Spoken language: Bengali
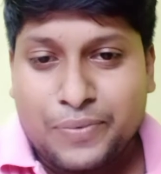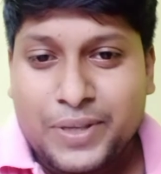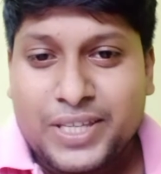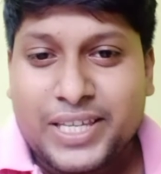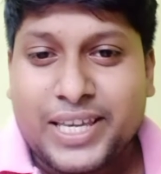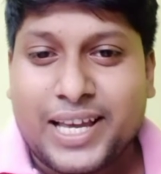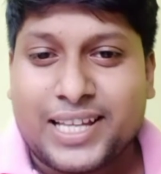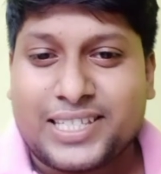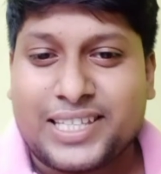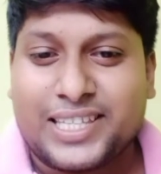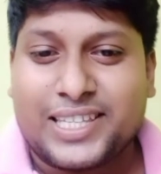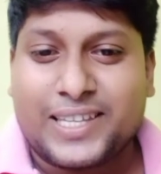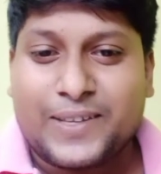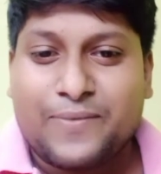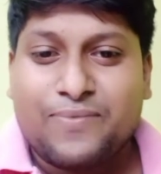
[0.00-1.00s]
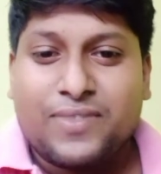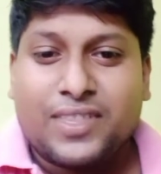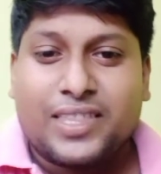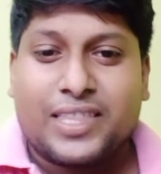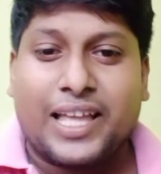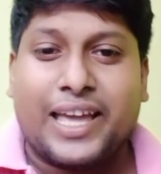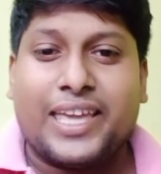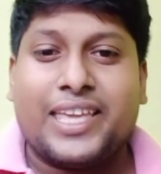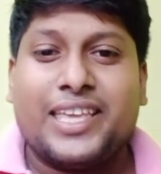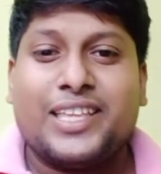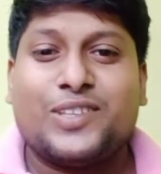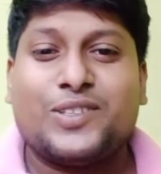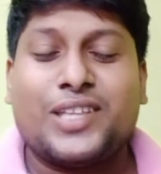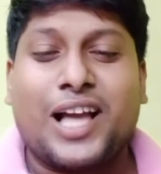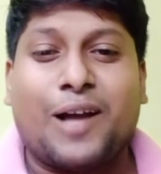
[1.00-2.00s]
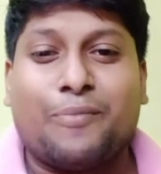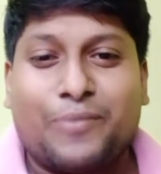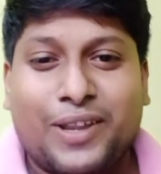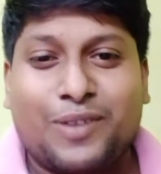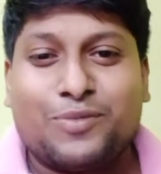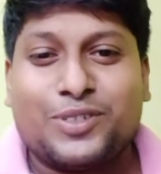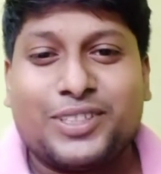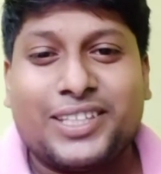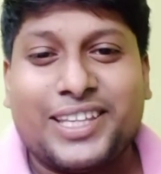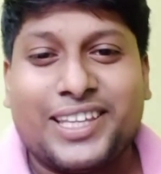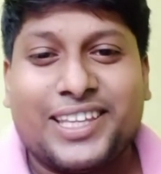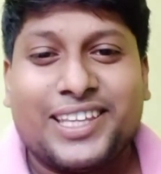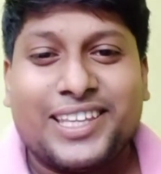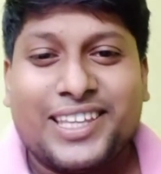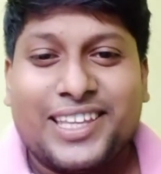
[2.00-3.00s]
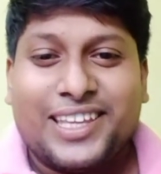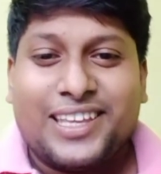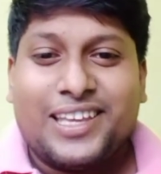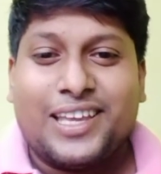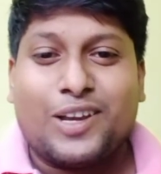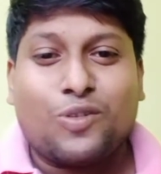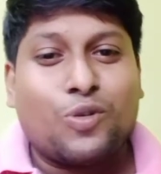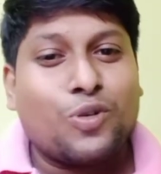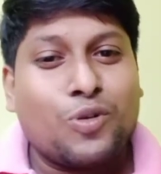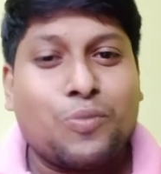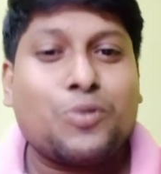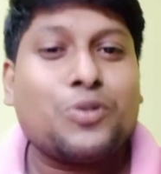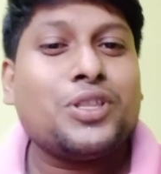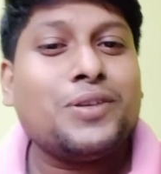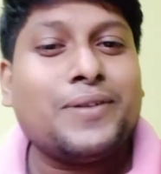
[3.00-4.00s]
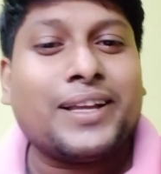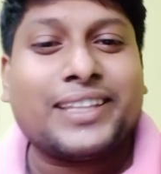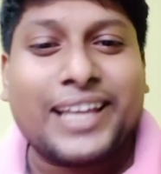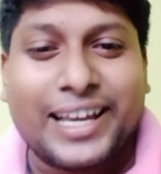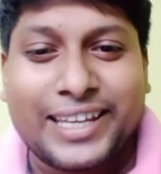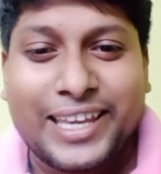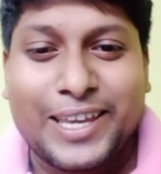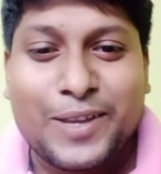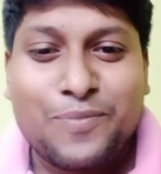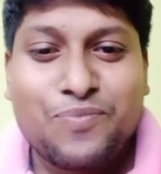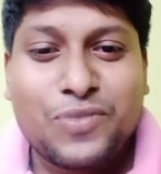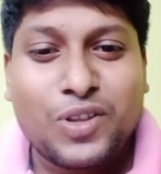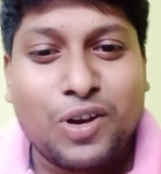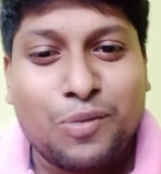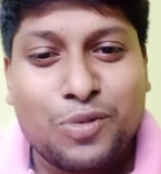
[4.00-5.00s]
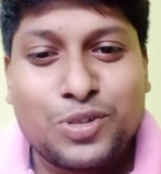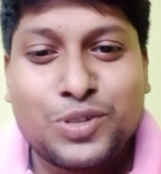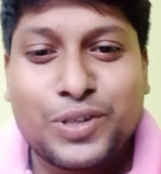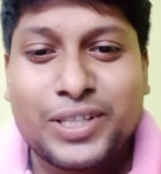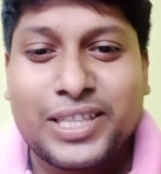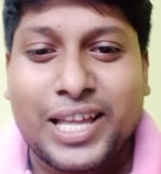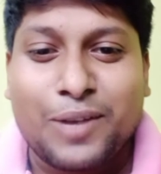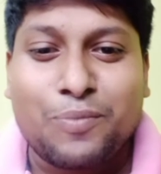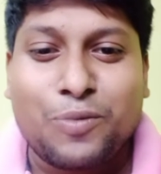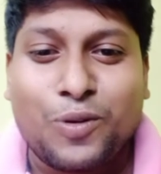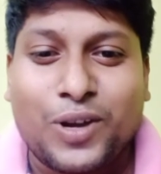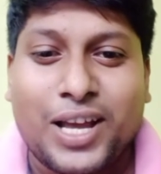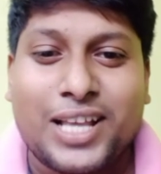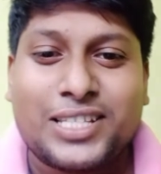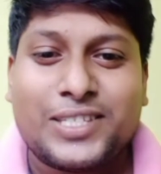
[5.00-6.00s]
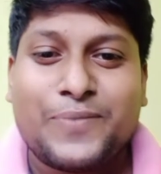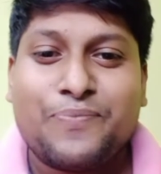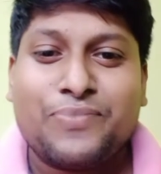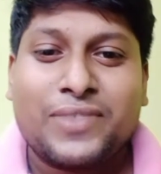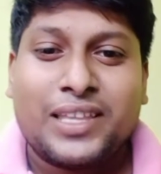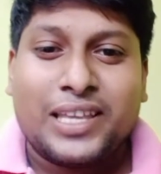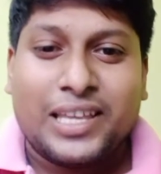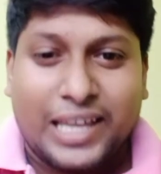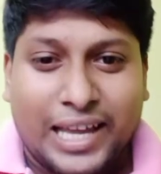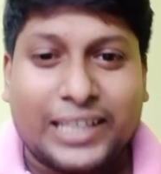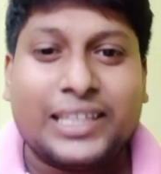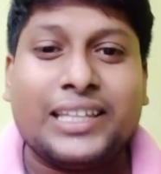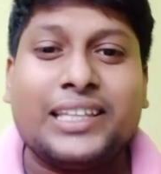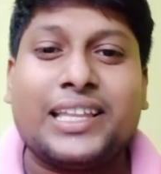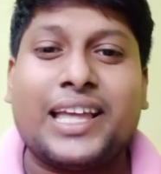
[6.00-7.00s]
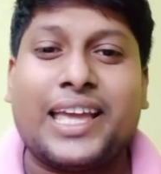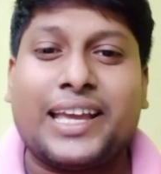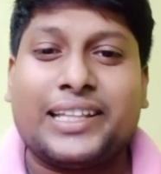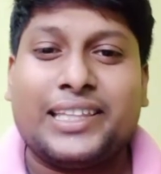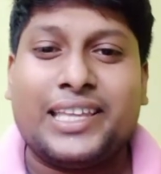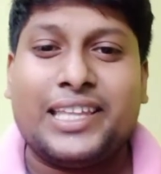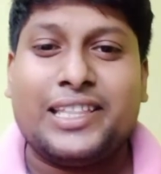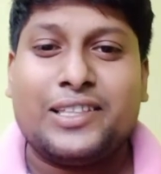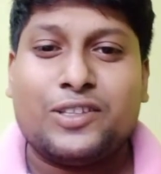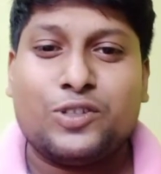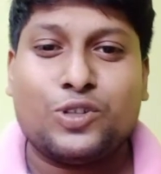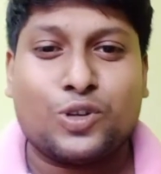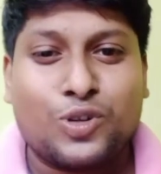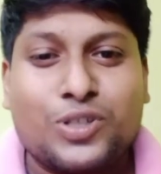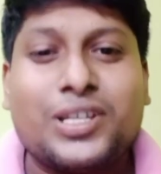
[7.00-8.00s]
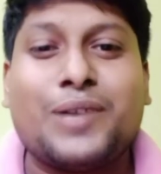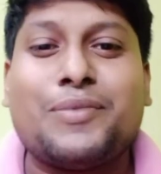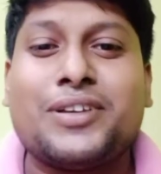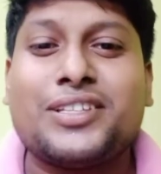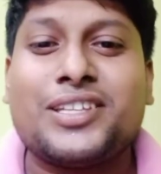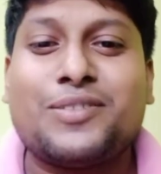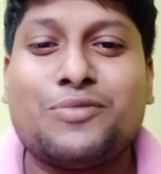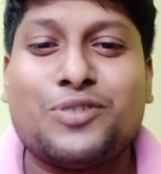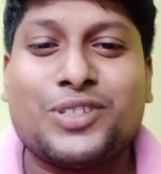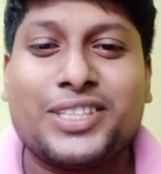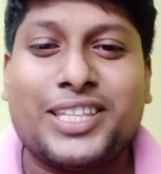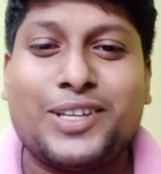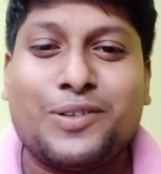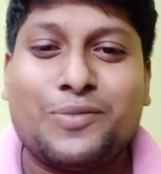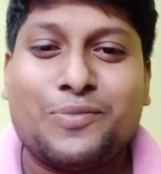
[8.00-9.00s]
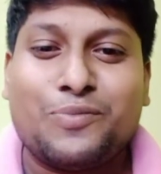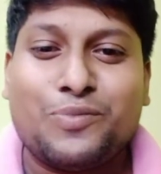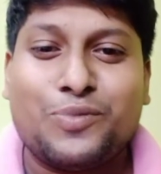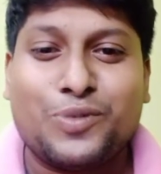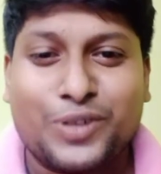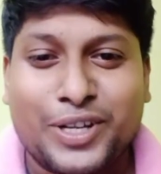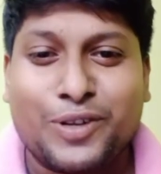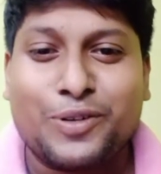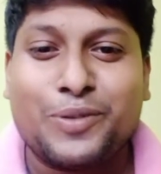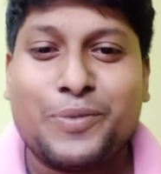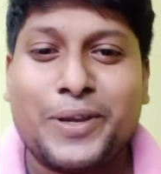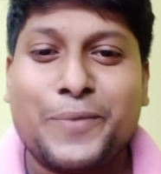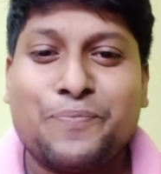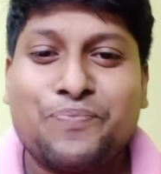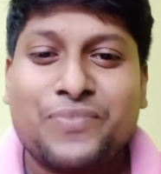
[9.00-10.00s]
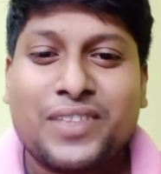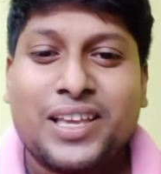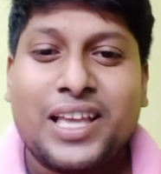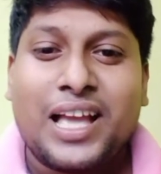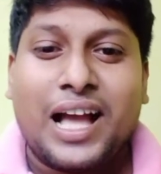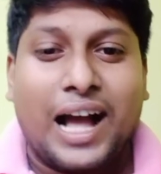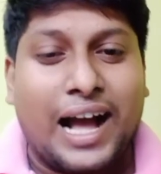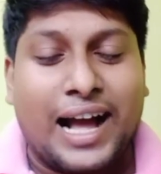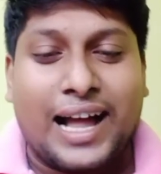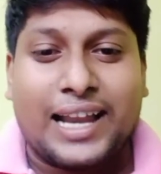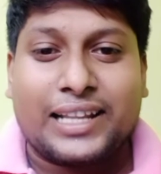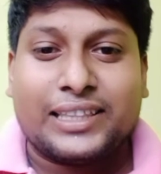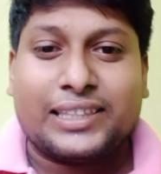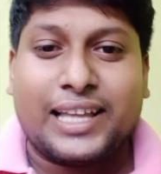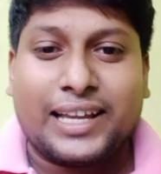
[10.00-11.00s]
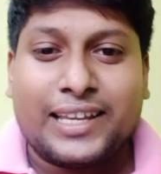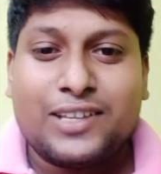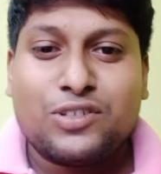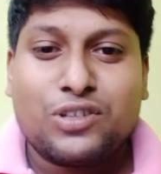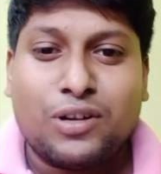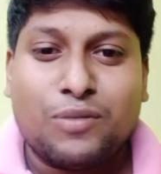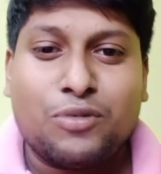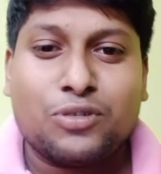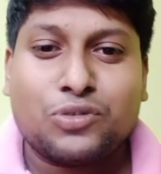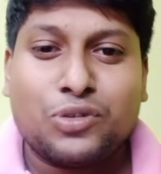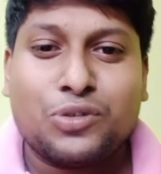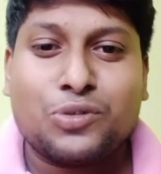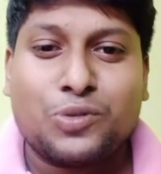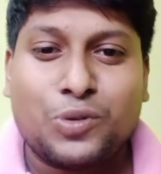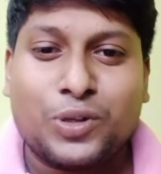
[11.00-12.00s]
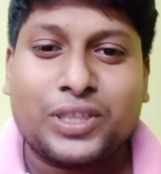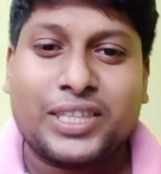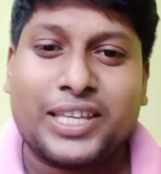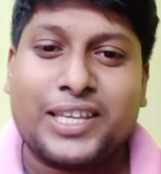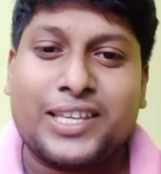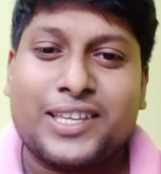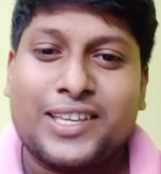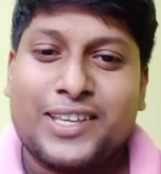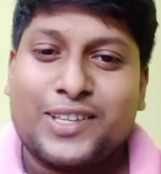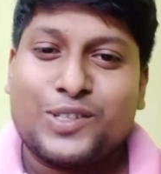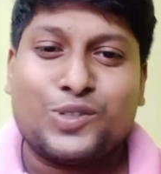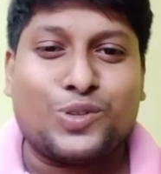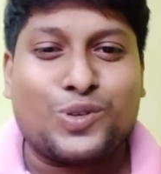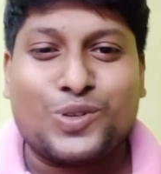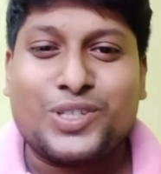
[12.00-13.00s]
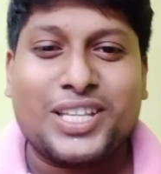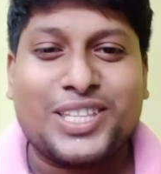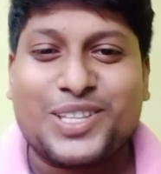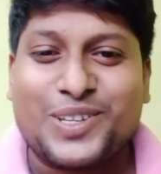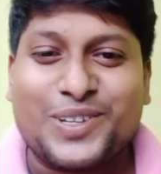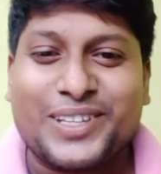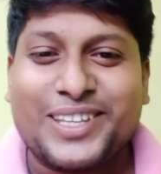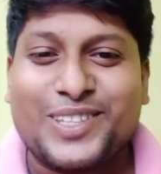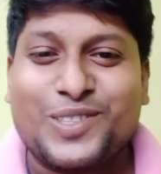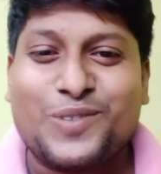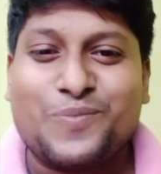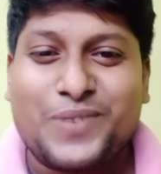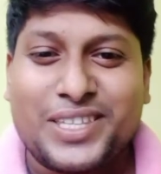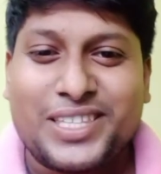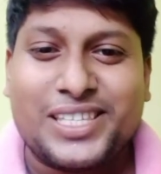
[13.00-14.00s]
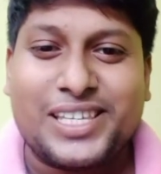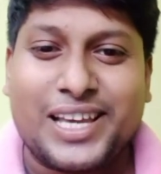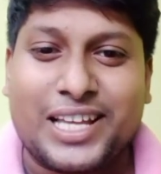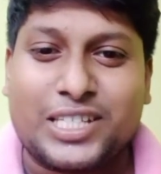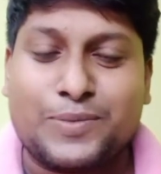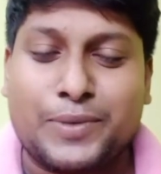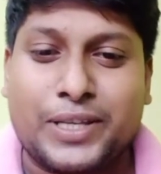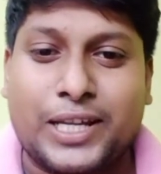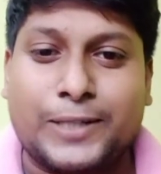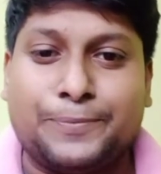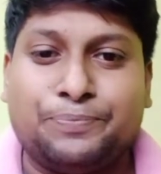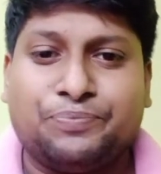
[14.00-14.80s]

পিছিয়ে আসেনি তাই যদি আপনার মধ্যে কোনো প্রতিভা থাকে অবশ্যই তার প্রকাশ একদিন না একদিন জনসমাজের মধ্যে ফুটে উঠবে আর তাকে সমর্থন করতে জনসাধারণ কিন্তু পিছিয়ে আসবে না